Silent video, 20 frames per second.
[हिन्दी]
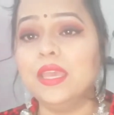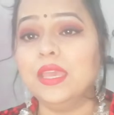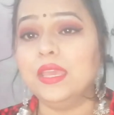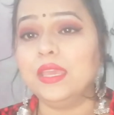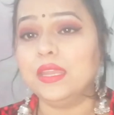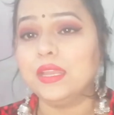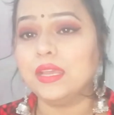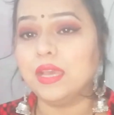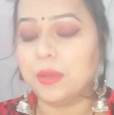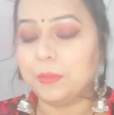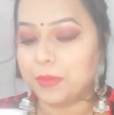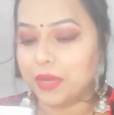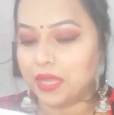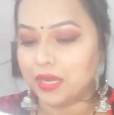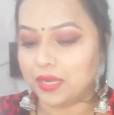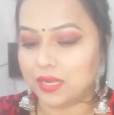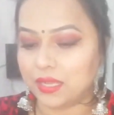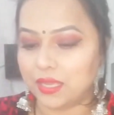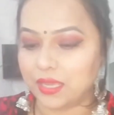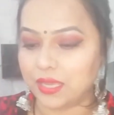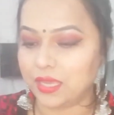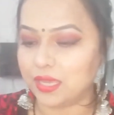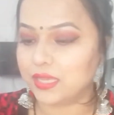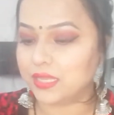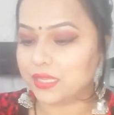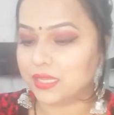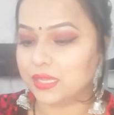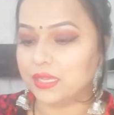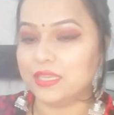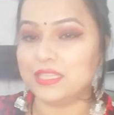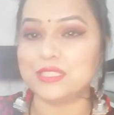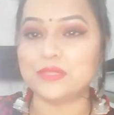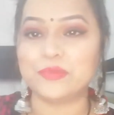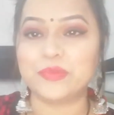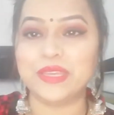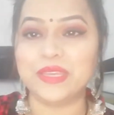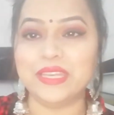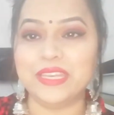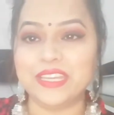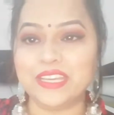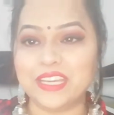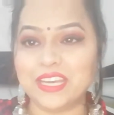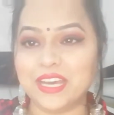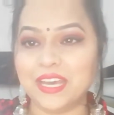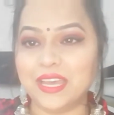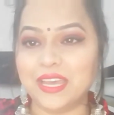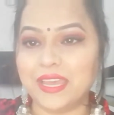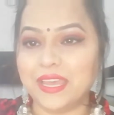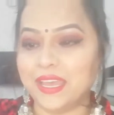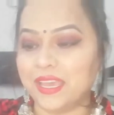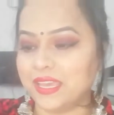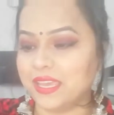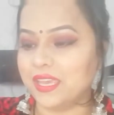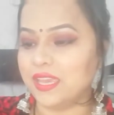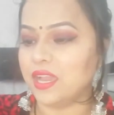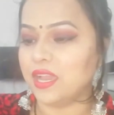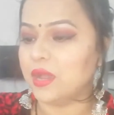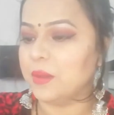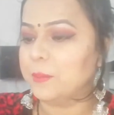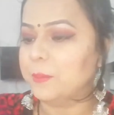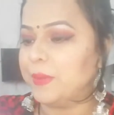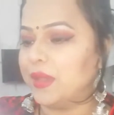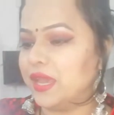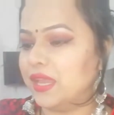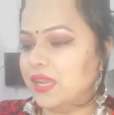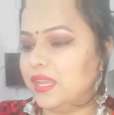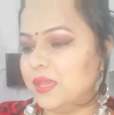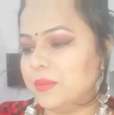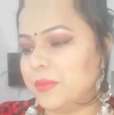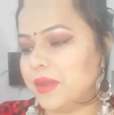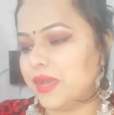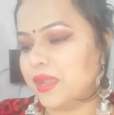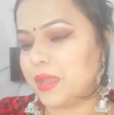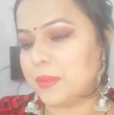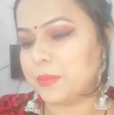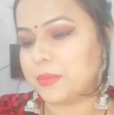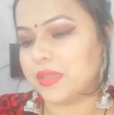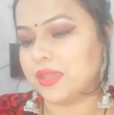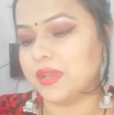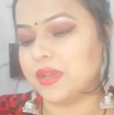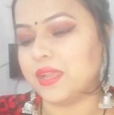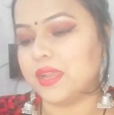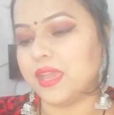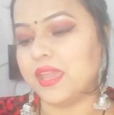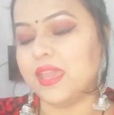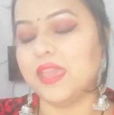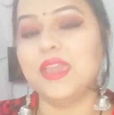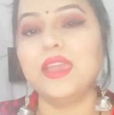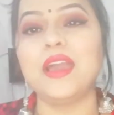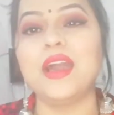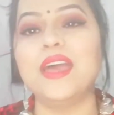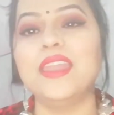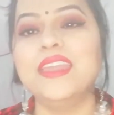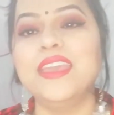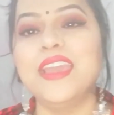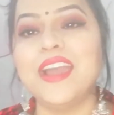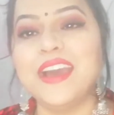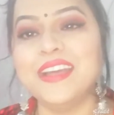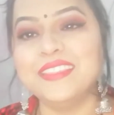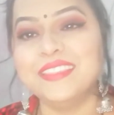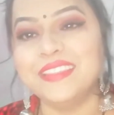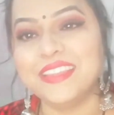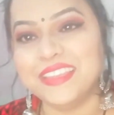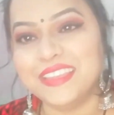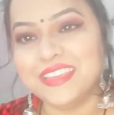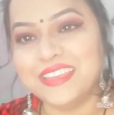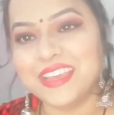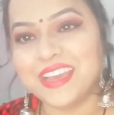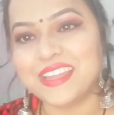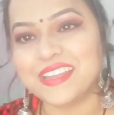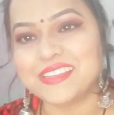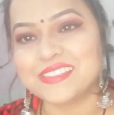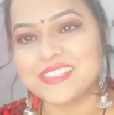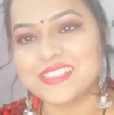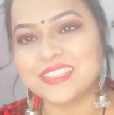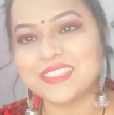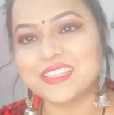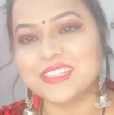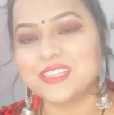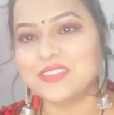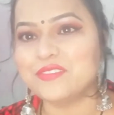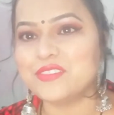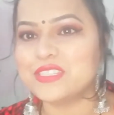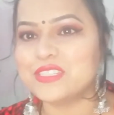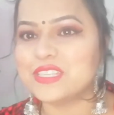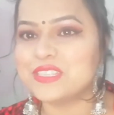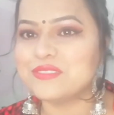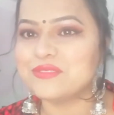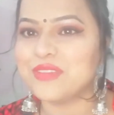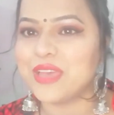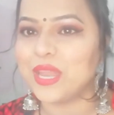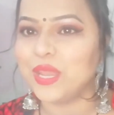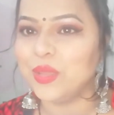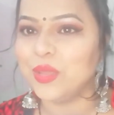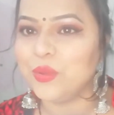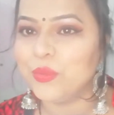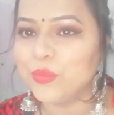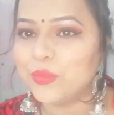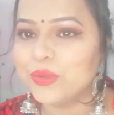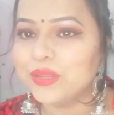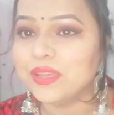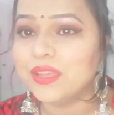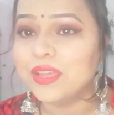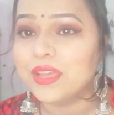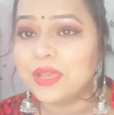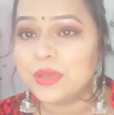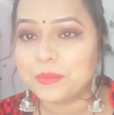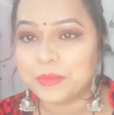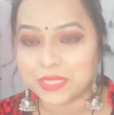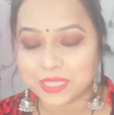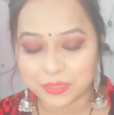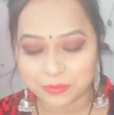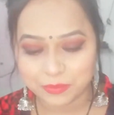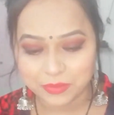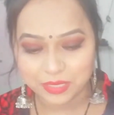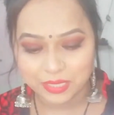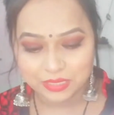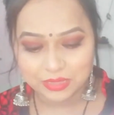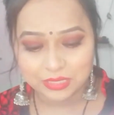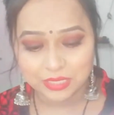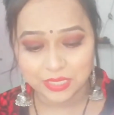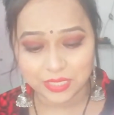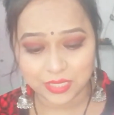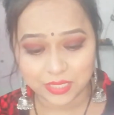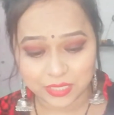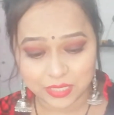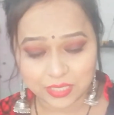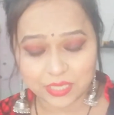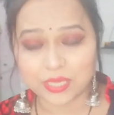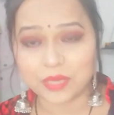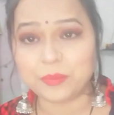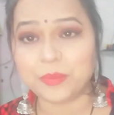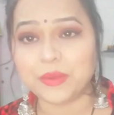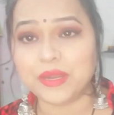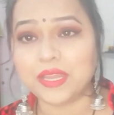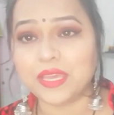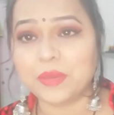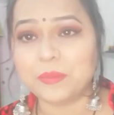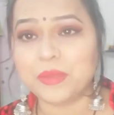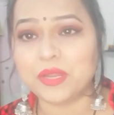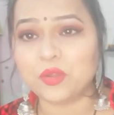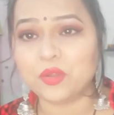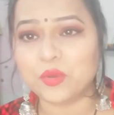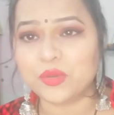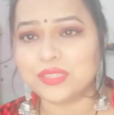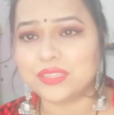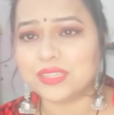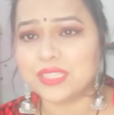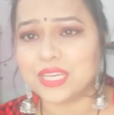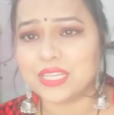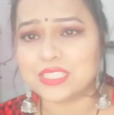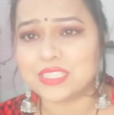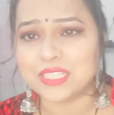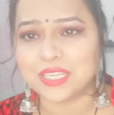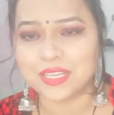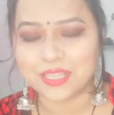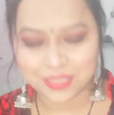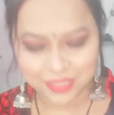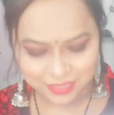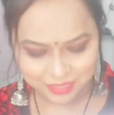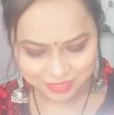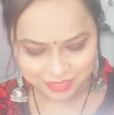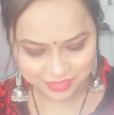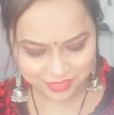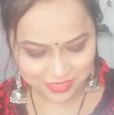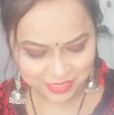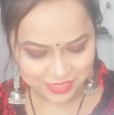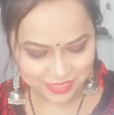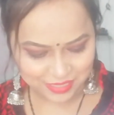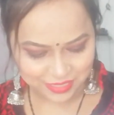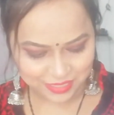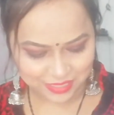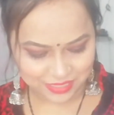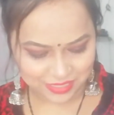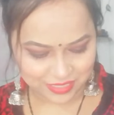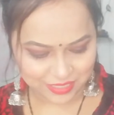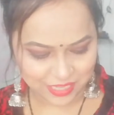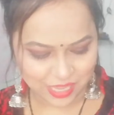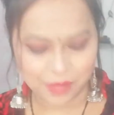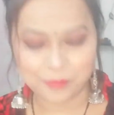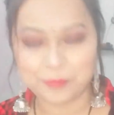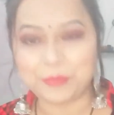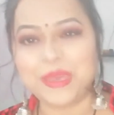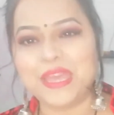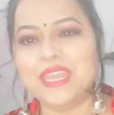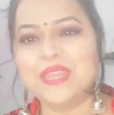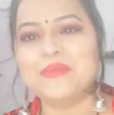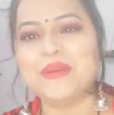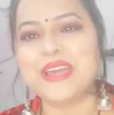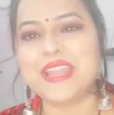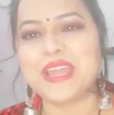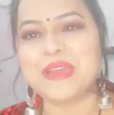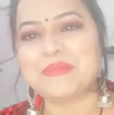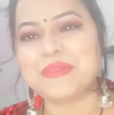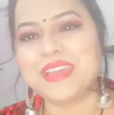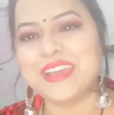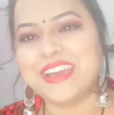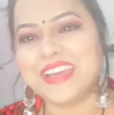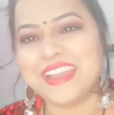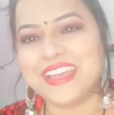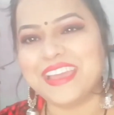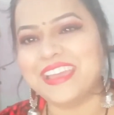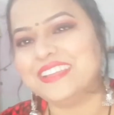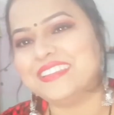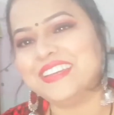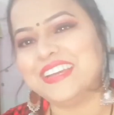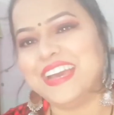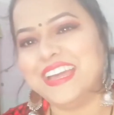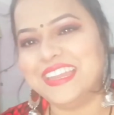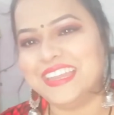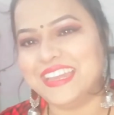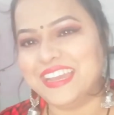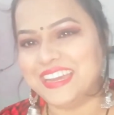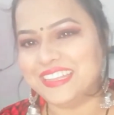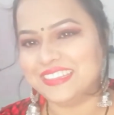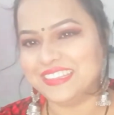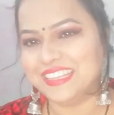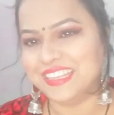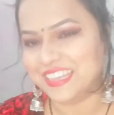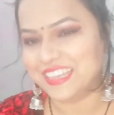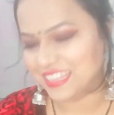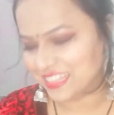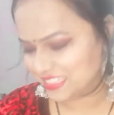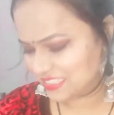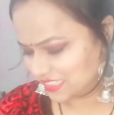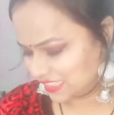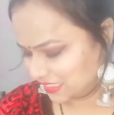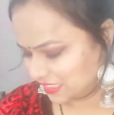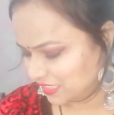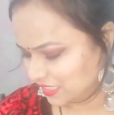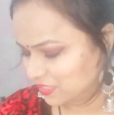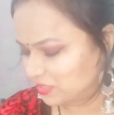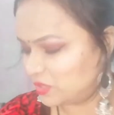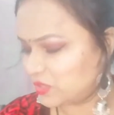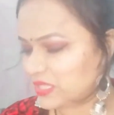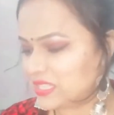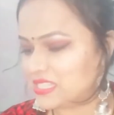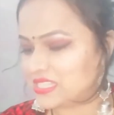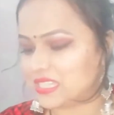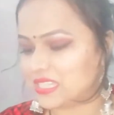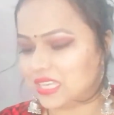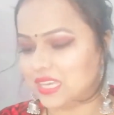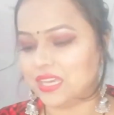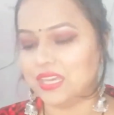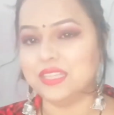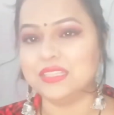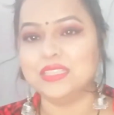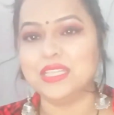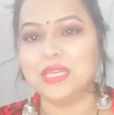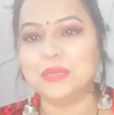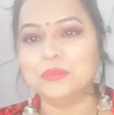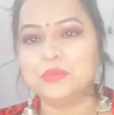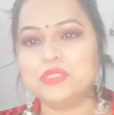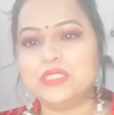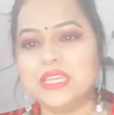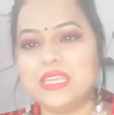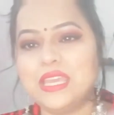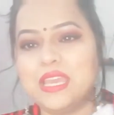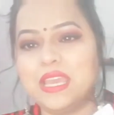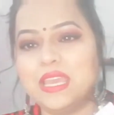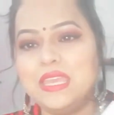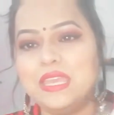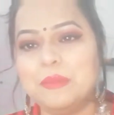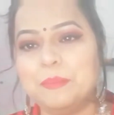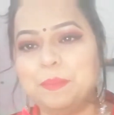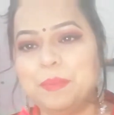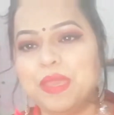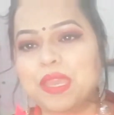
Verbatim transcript: इनका मानना है इनके इस पे लिखा है कि हम पहली बार आपके घर आए हैं खाली हाथ नहीं आना चाहते थे विच इज़ वेरी गुड मतलब ये थिंकिंग ही पढ़ के मन को इतना अच्छा लगा ना कि हम पहली बार आपके घर आए हैं तो खाली हाथ नहीं आना चाहते हैं तो इसके अंदर मुझे ये यिप्पी